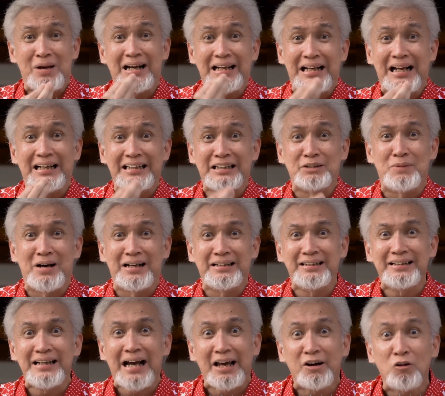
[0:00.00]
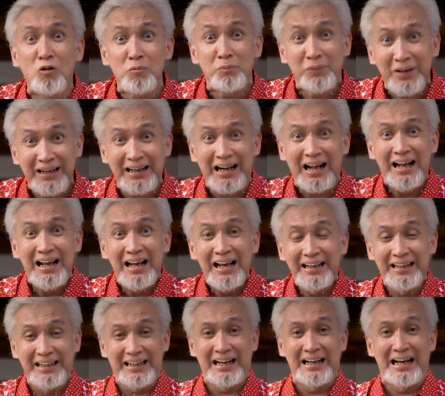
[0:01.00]
Yang kita makan jadi haram, bener gak?
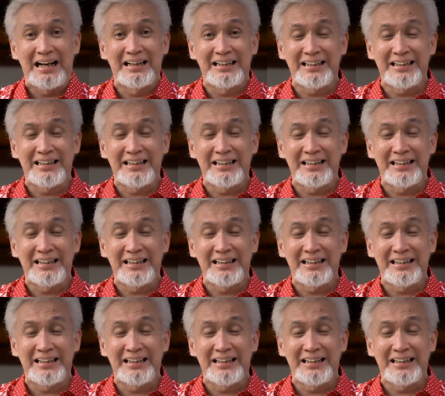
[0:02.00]
Dia kagak